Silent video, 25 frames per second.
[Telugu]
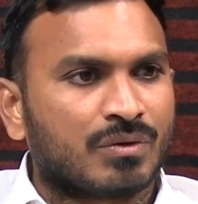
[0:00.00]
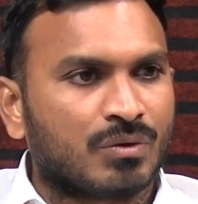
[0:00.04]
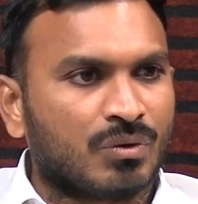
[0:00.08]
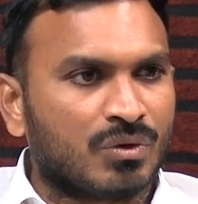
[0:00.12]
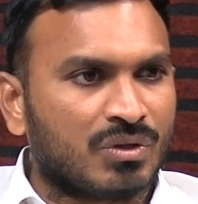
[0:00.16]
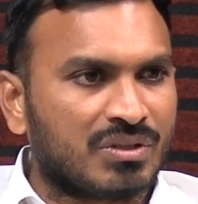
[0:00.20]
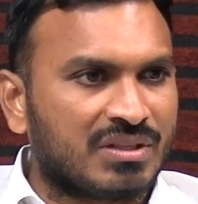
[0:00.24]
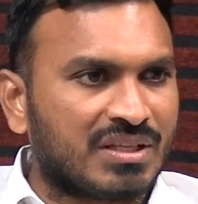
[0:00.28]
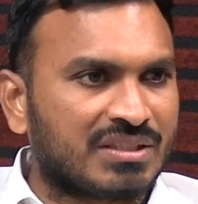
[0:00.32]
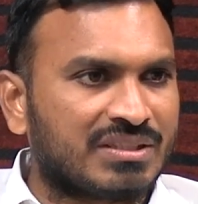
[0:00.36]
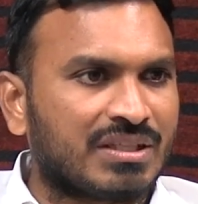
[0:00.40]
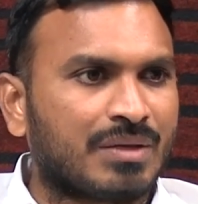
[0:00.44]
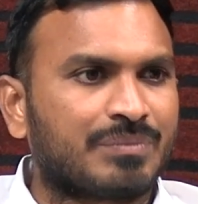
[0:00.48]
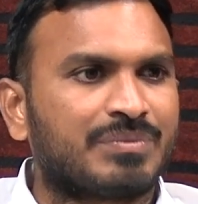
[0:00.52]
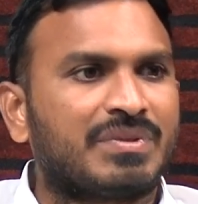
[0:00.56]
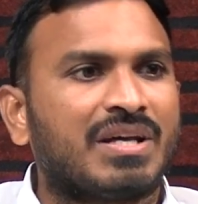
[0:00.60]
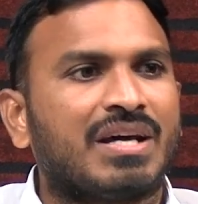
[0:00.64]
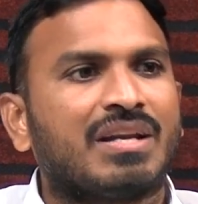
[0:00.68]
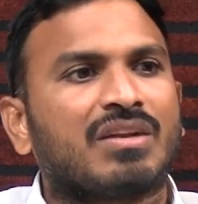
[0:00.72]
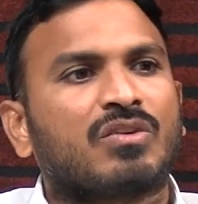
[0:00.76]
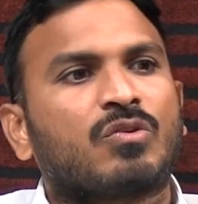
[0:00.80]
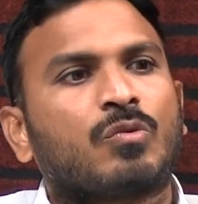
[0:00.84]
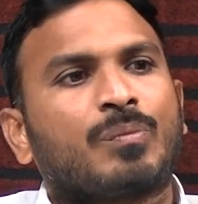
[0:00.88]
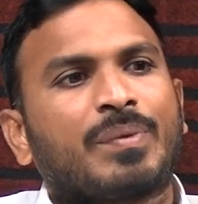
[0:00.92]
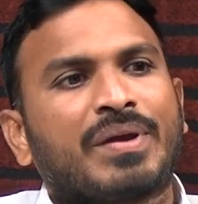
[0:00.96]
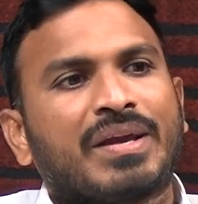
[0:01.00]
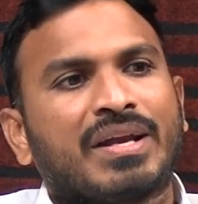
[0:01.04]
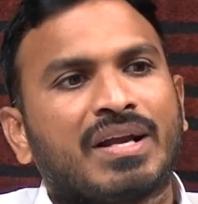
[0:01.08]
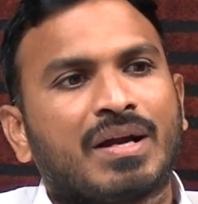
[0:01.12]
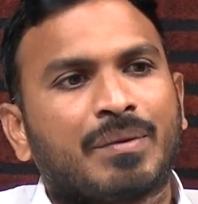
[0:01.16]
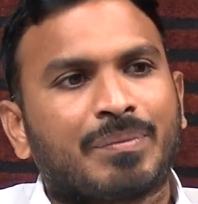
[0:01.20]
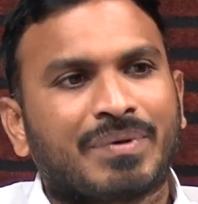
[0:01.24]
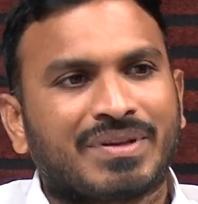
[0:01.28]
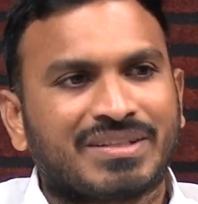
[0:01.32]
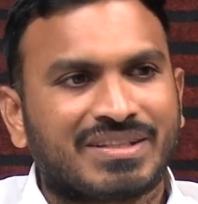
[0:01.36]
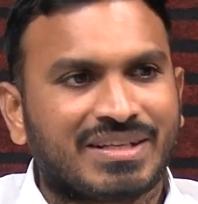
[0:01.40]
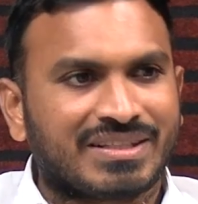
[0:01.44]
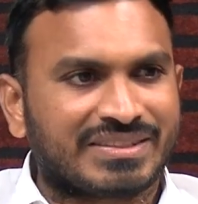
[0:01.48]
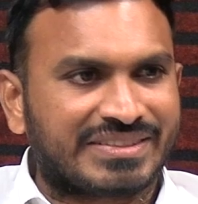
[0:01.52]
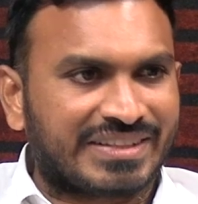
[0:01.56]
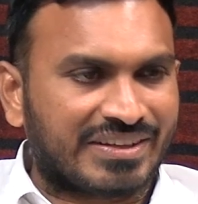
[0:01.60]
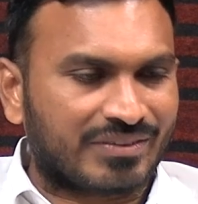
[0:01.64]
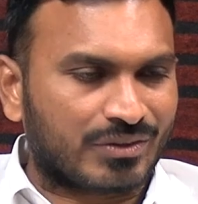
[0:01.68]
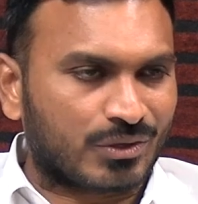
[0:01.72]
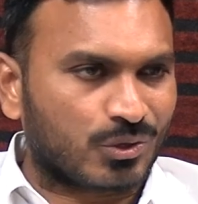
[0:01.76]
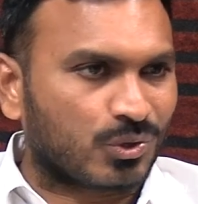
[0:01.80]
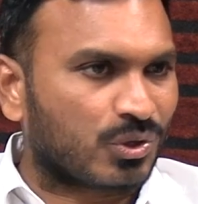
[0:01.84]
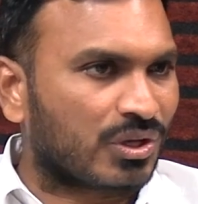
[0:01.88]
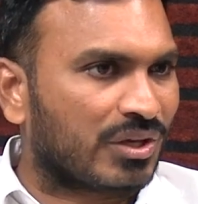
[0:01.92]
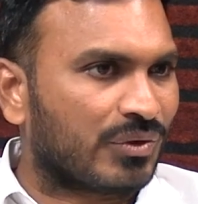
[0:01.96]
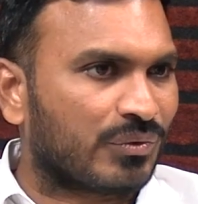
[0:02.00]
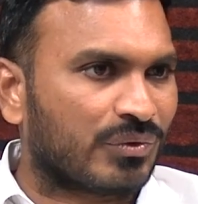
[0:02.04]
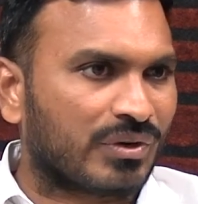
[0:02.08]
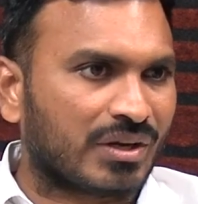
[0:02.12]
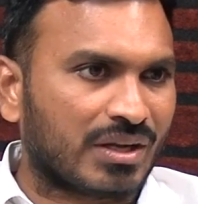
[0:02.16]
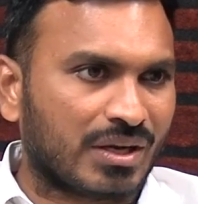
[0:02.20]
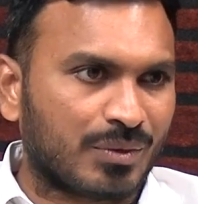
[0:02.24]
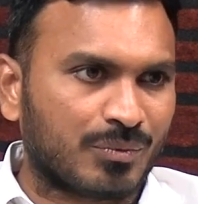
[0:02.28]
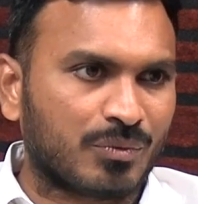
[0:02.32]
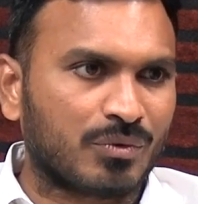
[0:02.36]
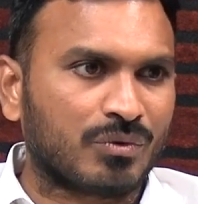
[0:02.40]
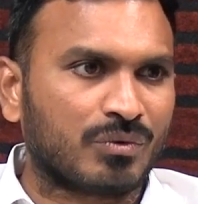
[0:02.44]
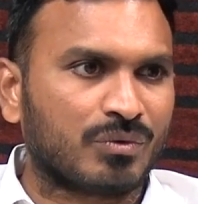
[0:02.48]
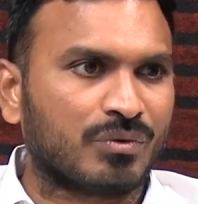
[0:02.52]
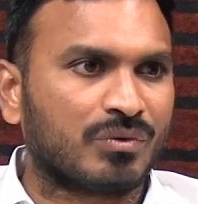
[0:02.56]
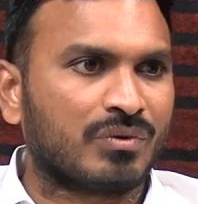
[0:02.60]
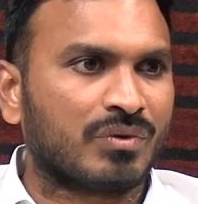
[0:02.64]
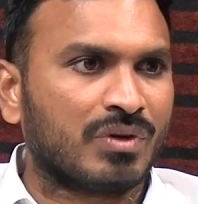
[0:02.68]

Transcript: రెండు దశాబ్దాలకు పైగా ప్రజాసేవలోనే ఉన్నాము